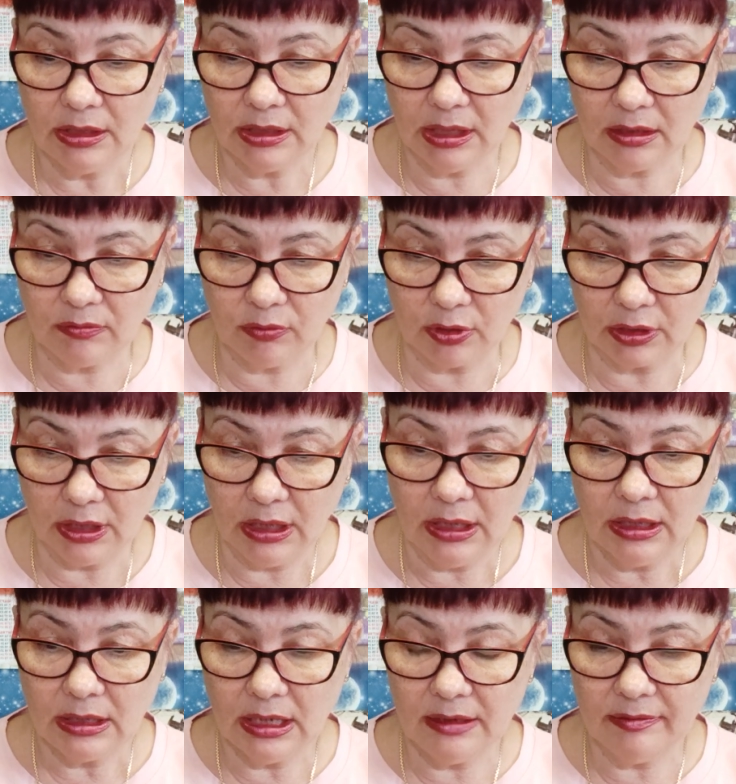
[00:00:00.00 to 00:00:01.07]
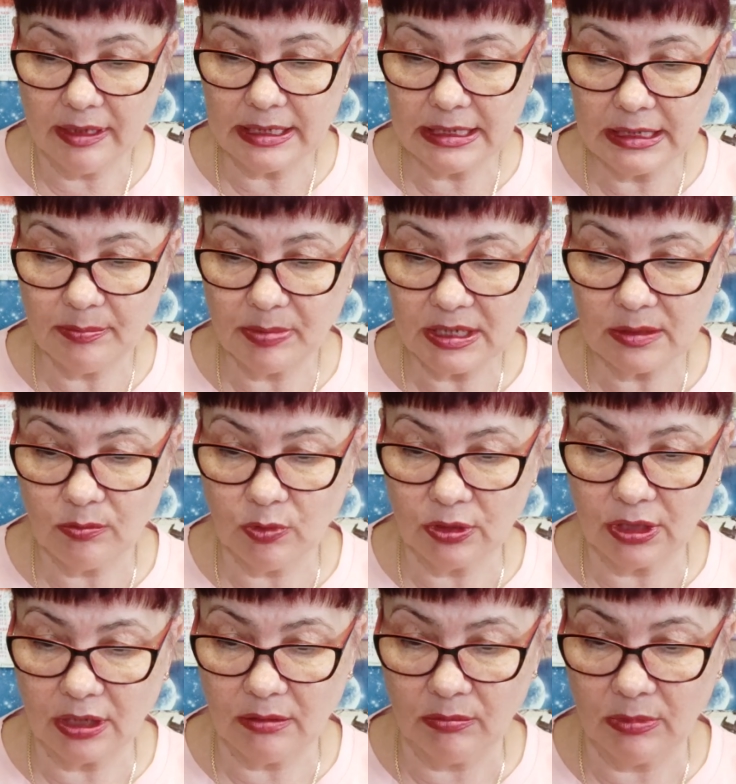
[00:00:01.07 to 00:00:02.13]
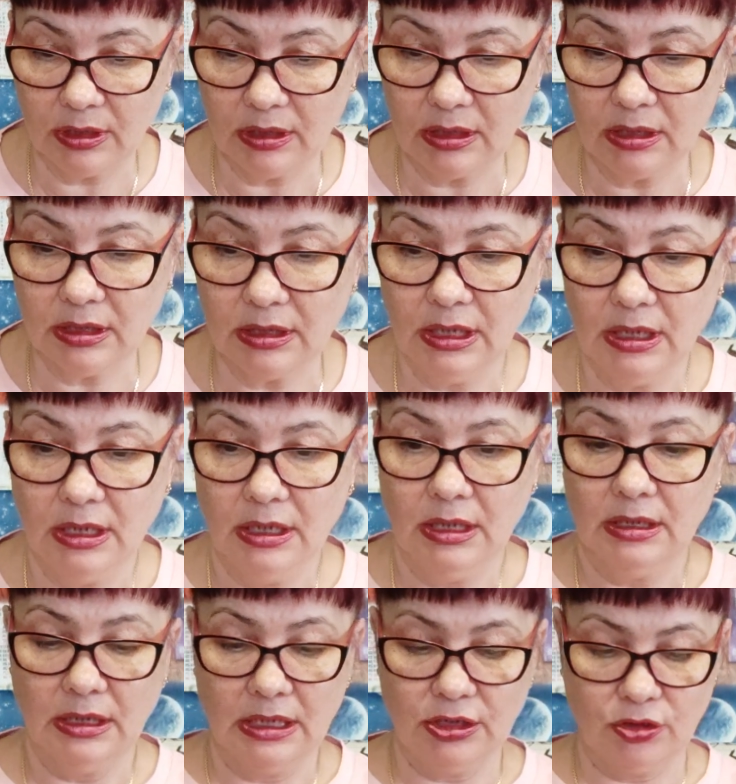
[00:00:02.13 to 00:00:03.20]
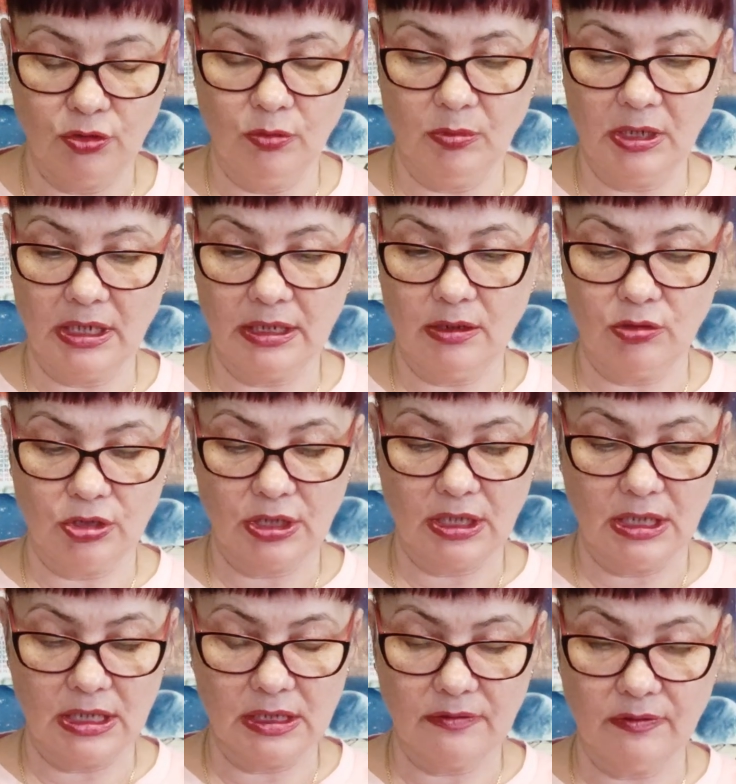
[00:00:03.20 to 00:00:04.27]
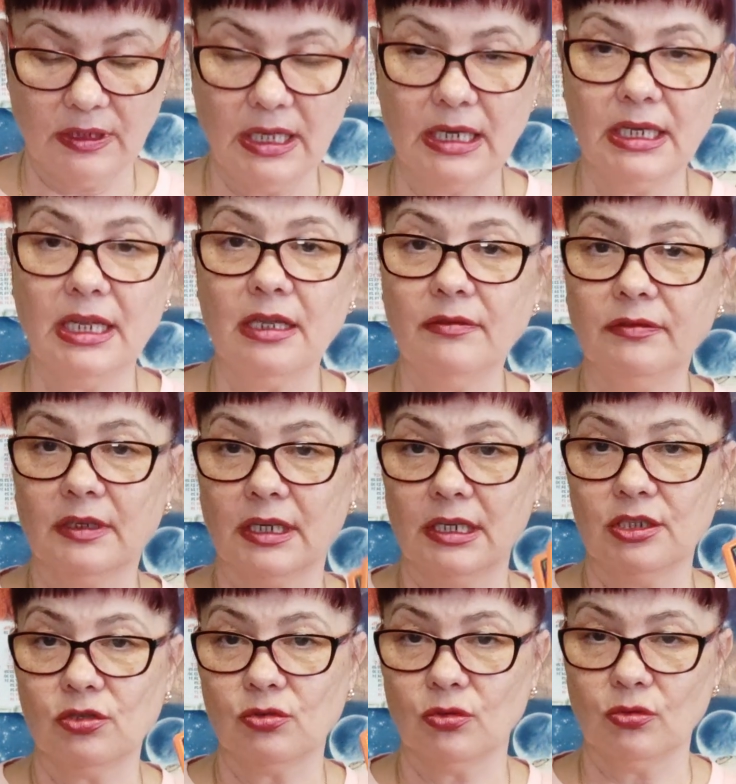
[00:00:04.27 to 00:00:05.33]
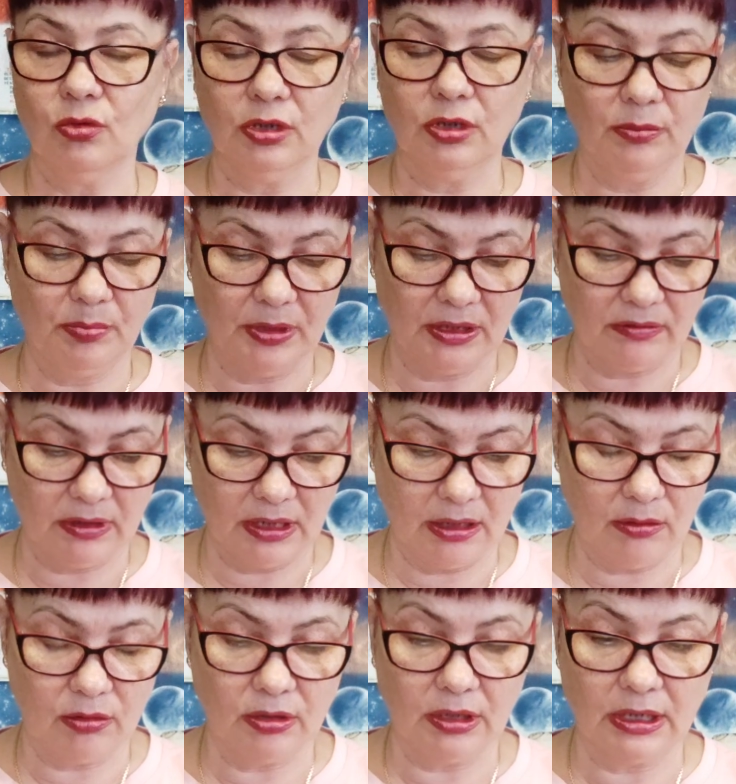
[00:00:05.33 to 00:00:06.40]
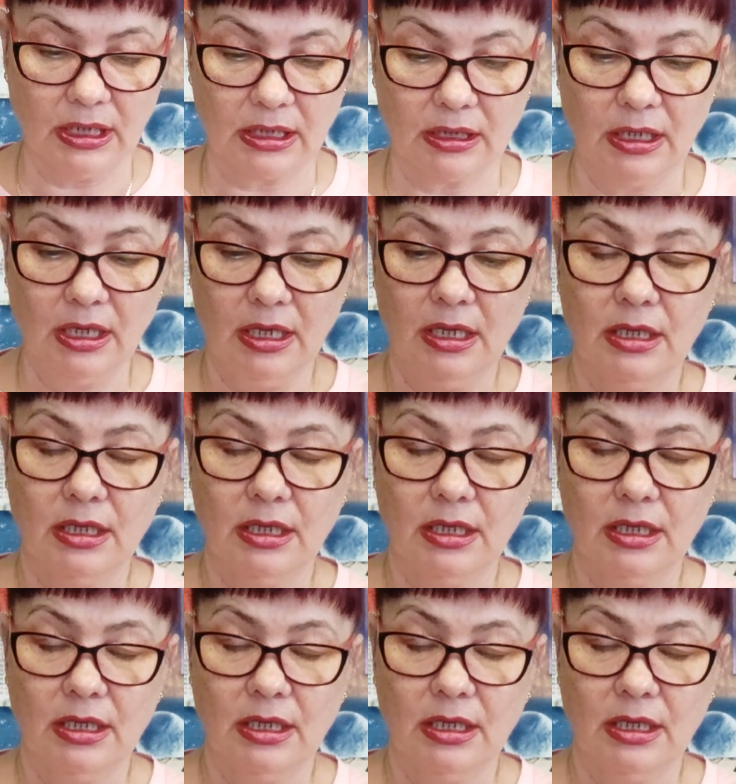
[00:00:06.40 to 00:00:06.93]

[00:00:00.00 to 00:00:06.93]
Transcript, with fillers: Так вот, давайте посмотрим, а, начнем, как я уже сказала, с водолеев. Колесо года, первая колоды карт.